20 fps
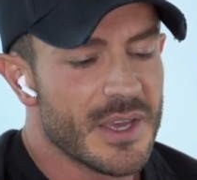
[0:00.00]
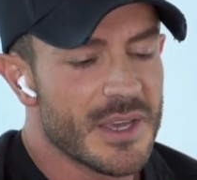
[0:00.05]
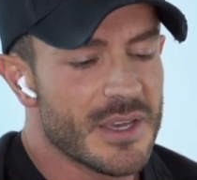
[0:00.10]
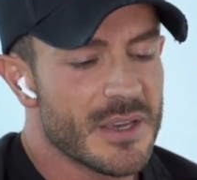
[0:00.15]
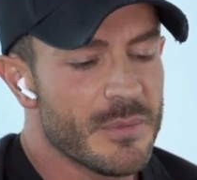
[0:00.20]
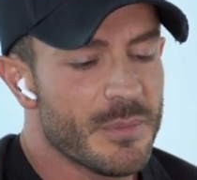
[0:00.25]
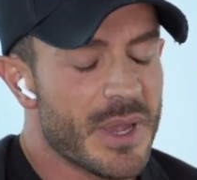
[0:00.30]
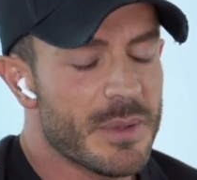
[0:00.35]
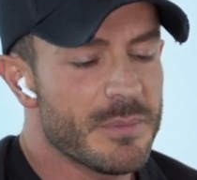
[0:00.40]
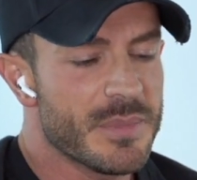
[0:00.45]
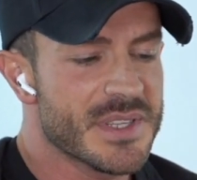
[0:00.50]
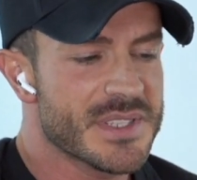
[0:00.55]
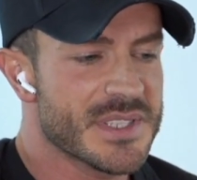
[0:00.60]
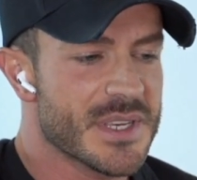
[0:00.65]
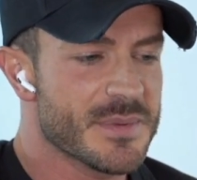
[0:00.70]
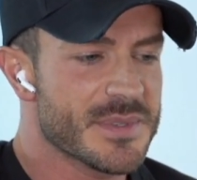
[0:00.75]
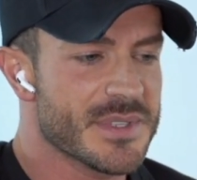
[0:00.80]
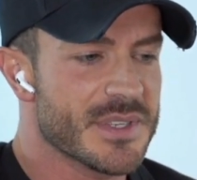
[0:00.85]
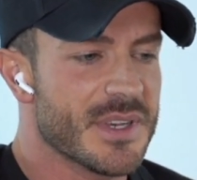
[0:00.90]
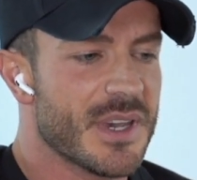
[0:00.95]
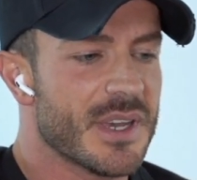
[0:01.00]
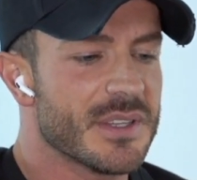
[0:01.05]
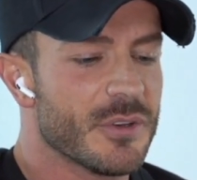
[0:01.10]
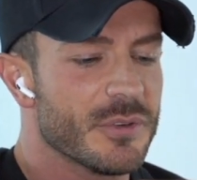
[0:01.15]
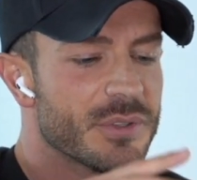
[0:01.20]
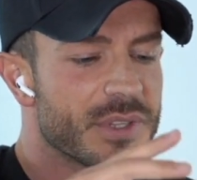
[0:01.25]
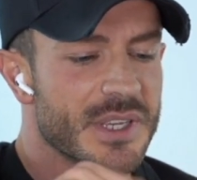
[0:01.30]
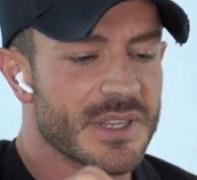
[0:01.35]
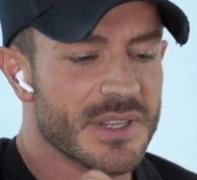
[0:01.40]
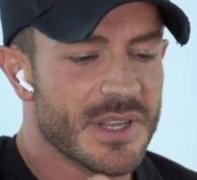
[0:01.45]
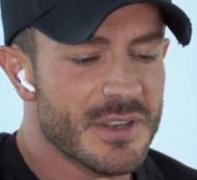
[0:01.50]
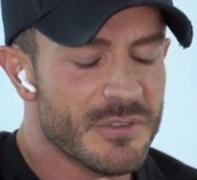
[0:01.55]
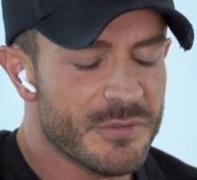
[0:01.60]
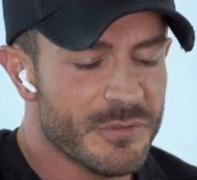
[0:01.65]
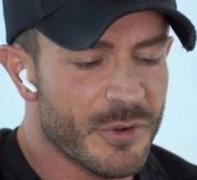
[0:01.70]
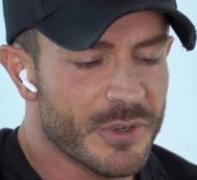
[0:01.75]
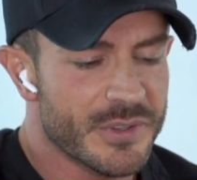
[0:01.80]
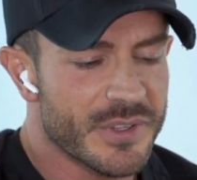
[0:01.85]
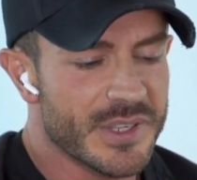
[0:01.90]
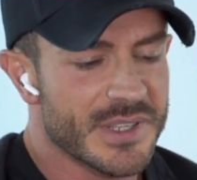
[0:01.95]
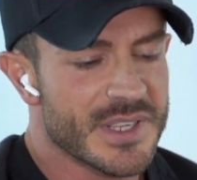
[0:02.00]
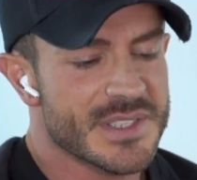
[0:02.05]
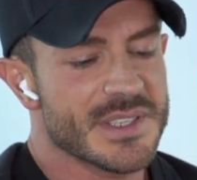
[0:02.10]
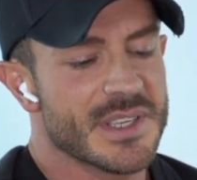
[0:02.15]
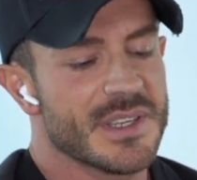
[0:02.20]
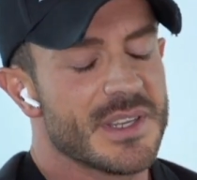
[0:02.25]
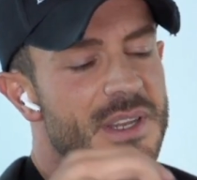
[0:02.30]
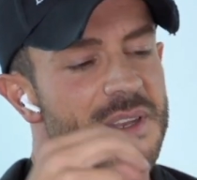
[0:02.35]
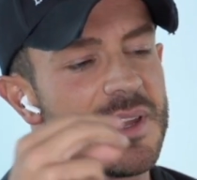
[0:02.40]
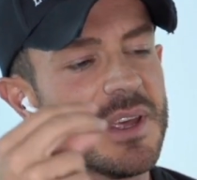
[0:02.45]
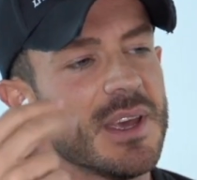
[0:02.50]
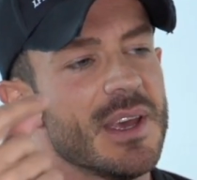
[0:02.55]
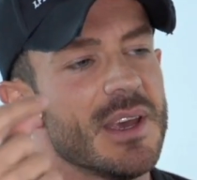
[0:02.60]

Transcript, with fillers: Äh, beim Bizeps hat auch den kleinen Vorteil, dass ihr den,